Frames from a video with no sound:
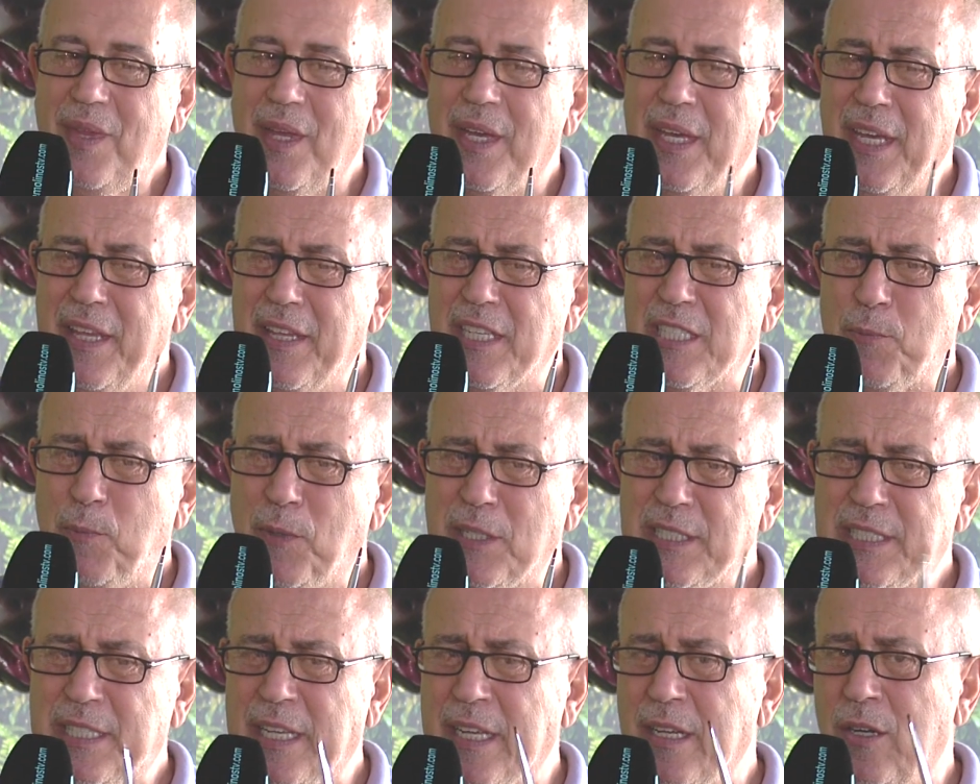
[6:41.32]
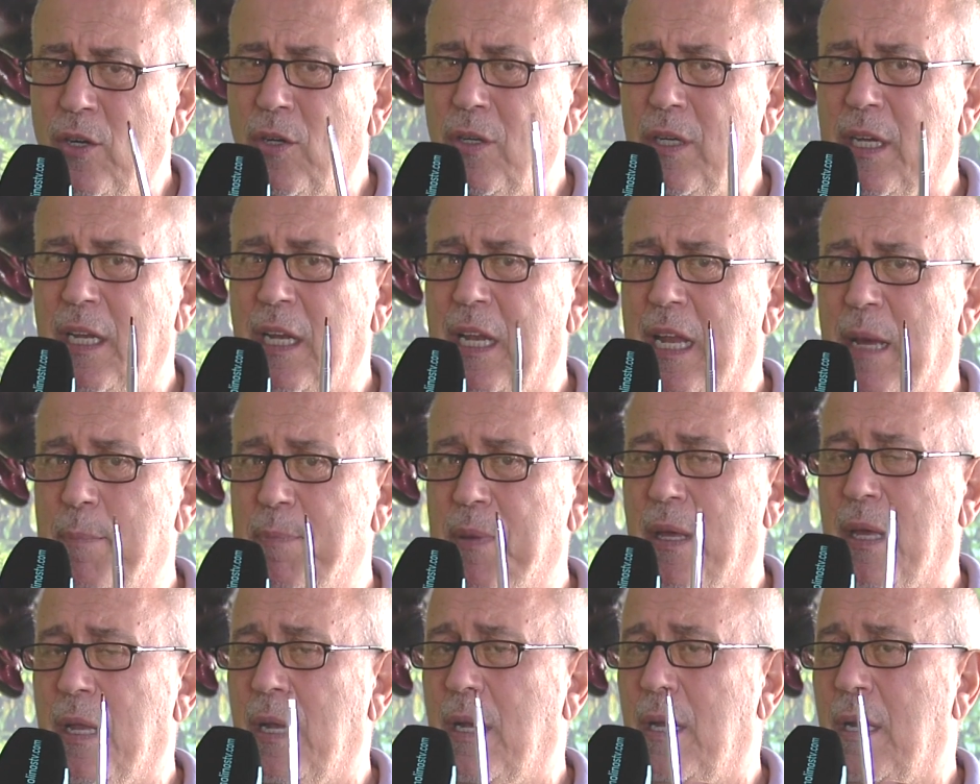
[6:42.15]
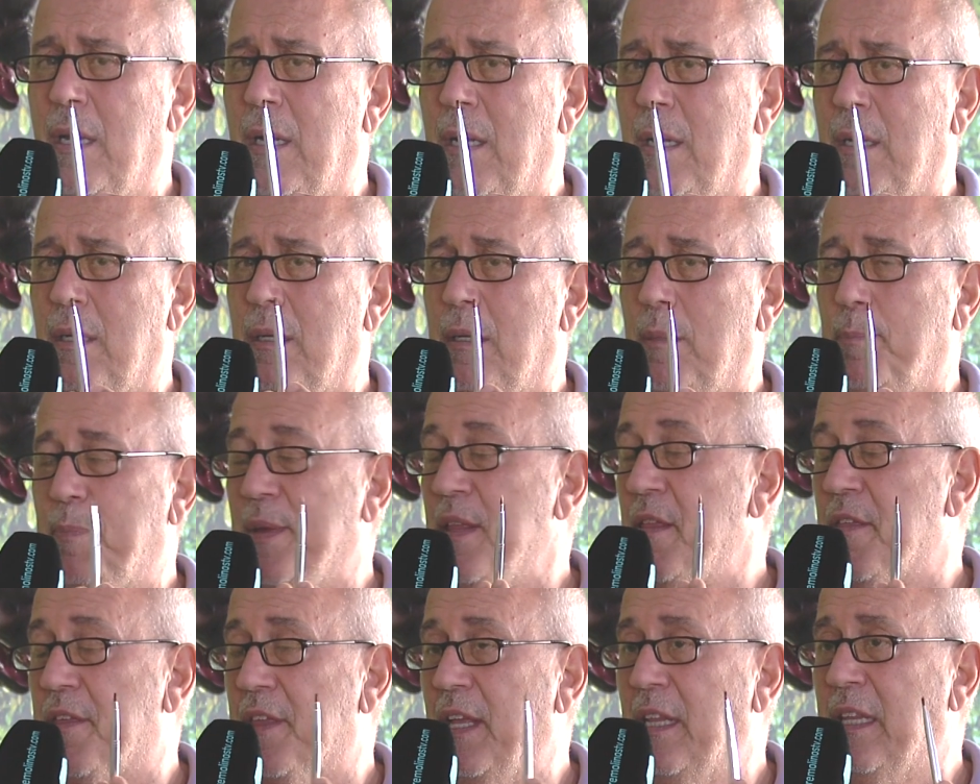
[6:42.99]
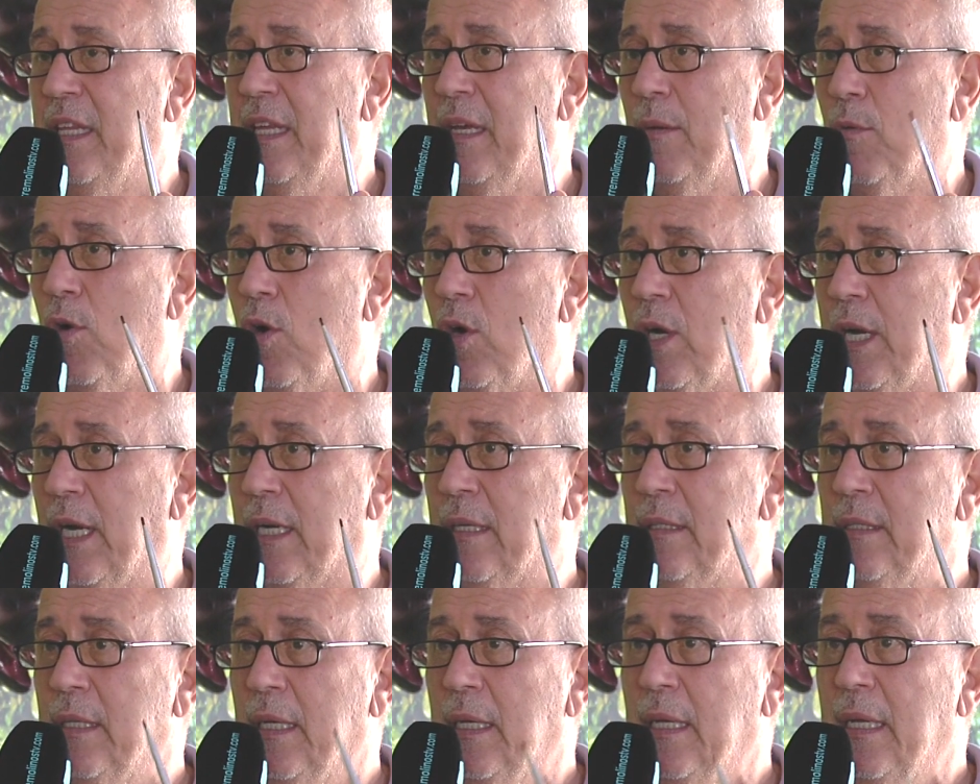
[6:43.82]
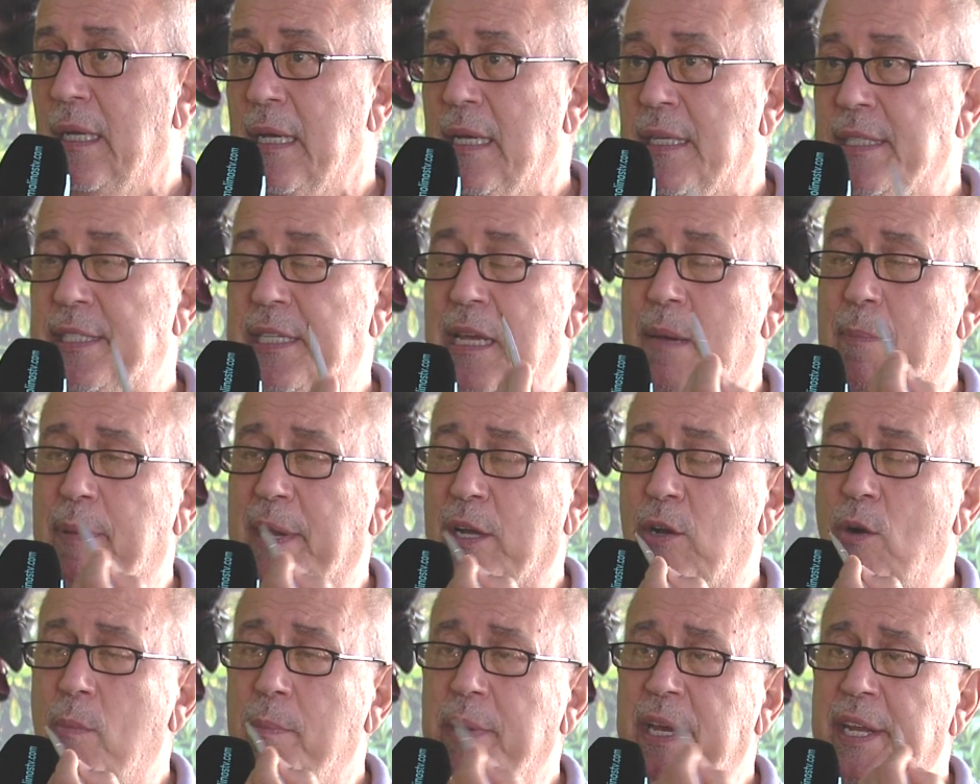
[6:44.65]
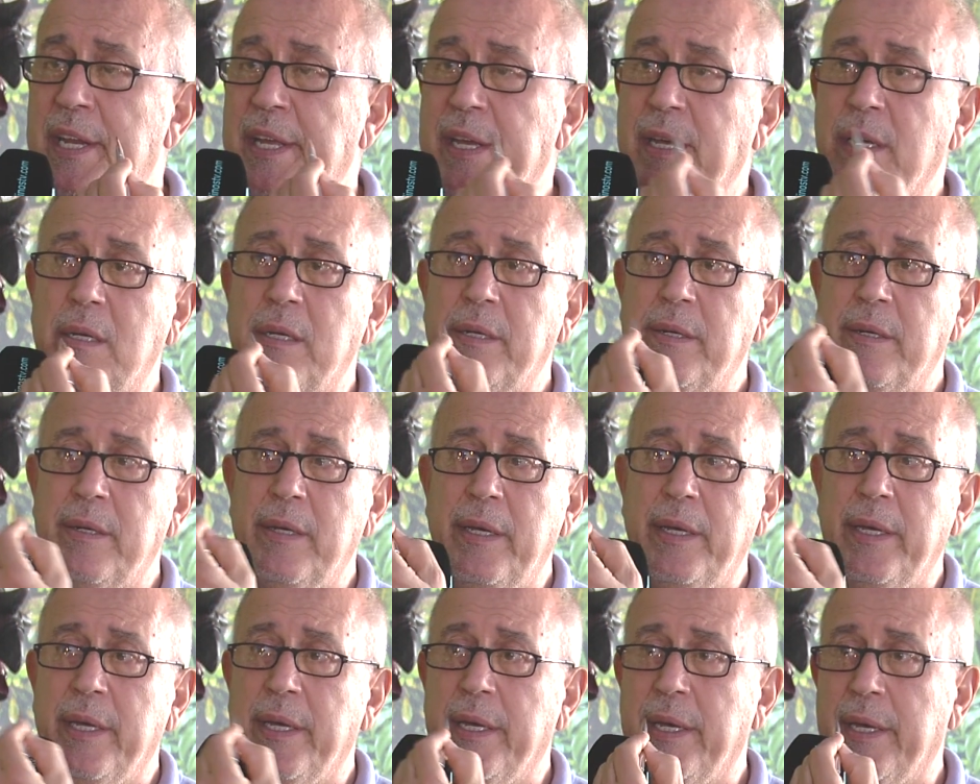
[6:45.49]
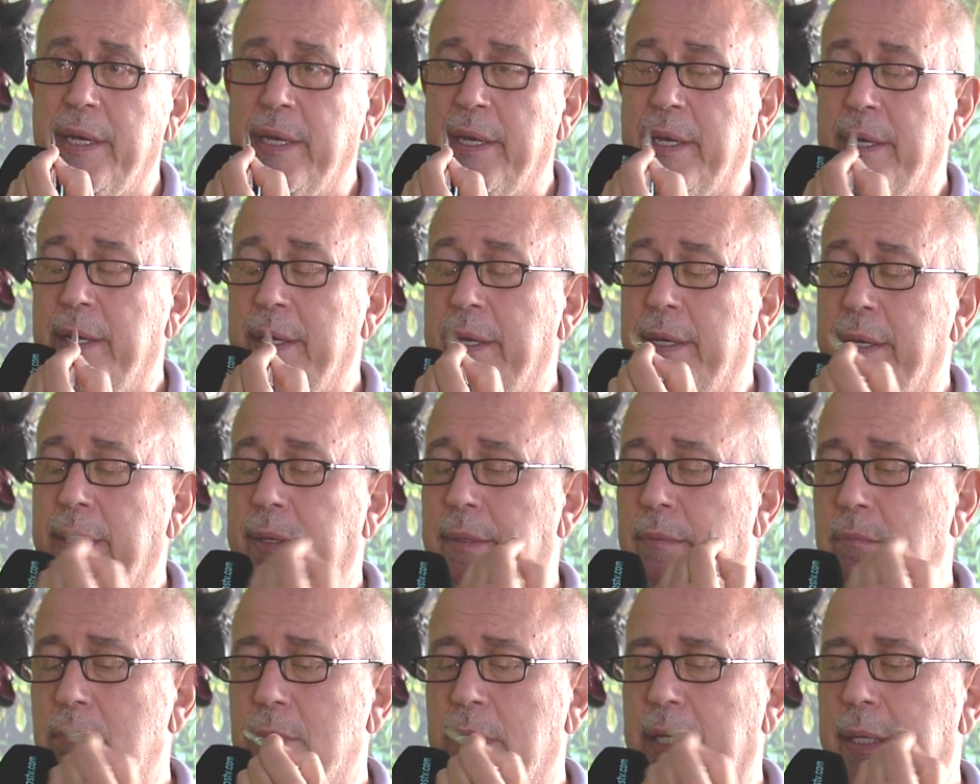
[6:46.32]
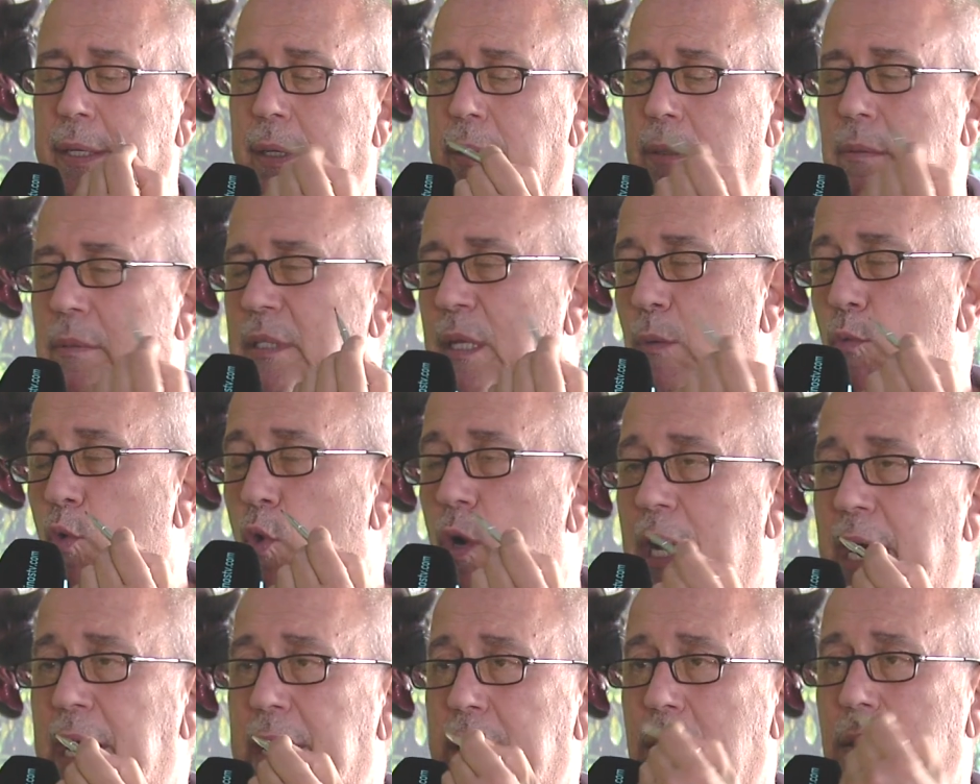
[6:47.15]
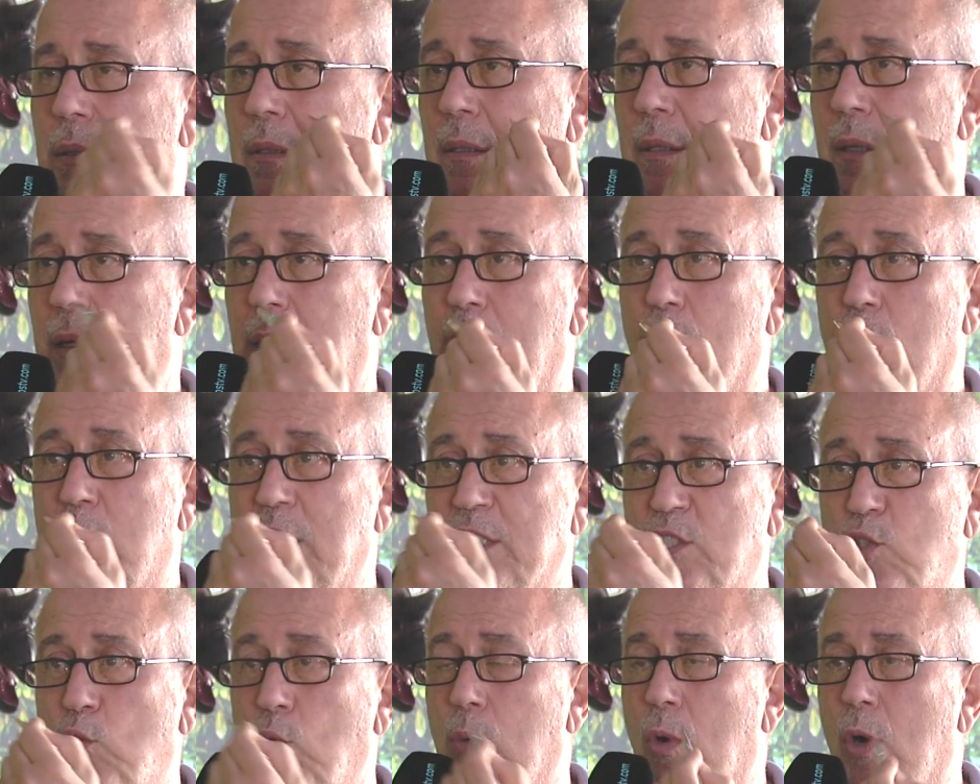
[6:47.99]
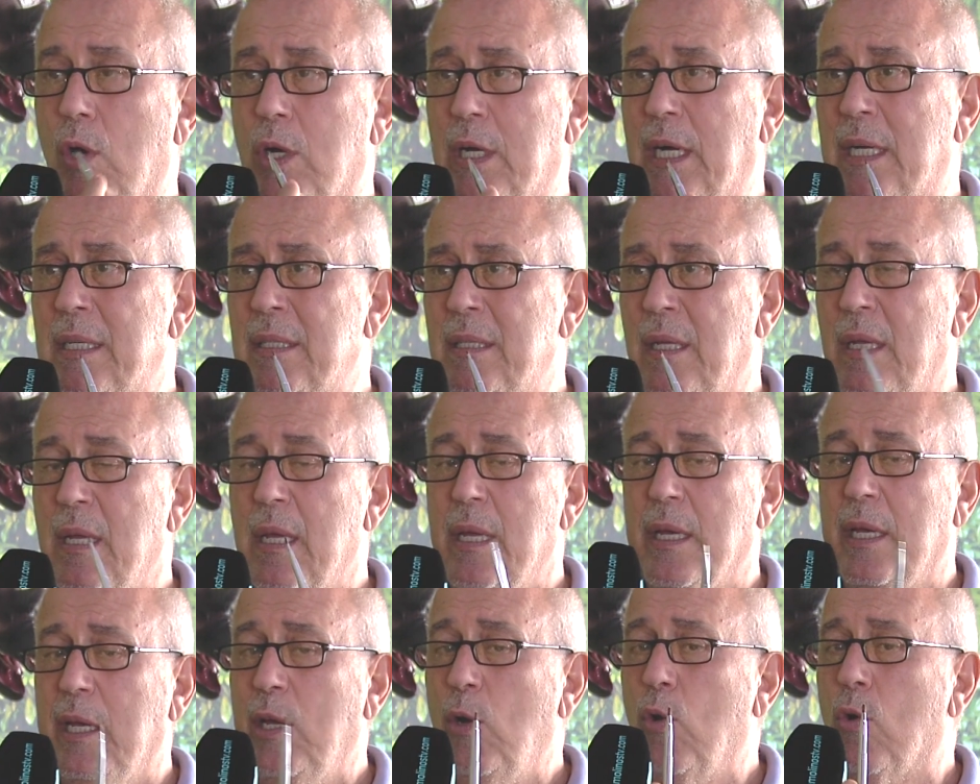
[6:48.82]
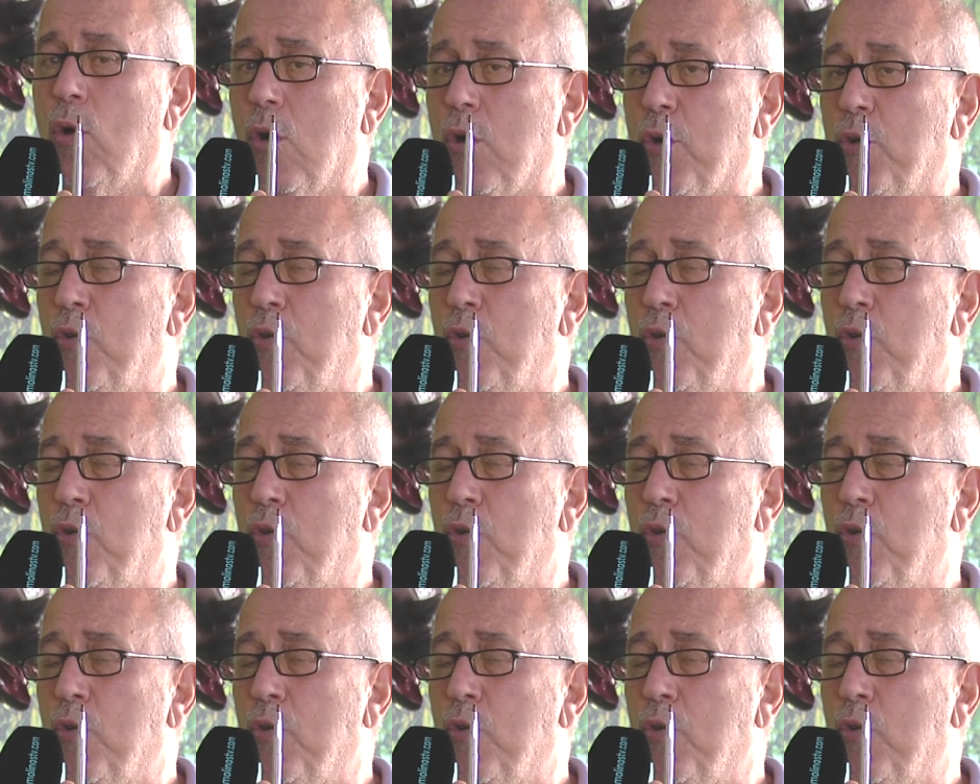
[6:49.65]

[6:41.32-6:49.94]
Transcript: Y después tengo el pincel de boca. Siempre conviene eh, eh, dibujar lo que es tu boca y luego